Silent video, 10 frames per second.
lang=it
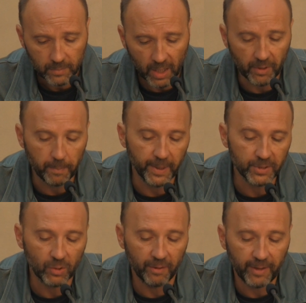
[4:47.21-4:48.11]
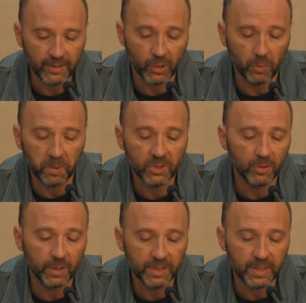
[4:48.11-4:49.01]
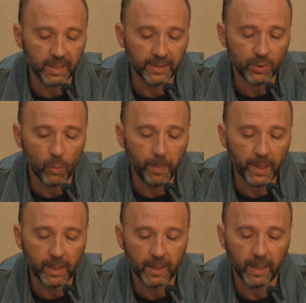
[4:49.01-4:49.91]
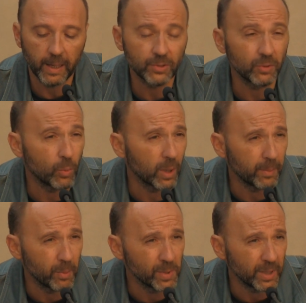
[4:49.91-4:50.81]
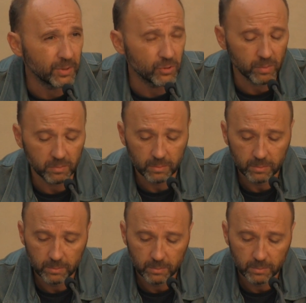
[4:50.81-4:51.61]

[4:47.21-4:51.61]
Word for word: Avrei perso la faccia con persone destinate a scomparire nell'asso di qualche pomeriggio.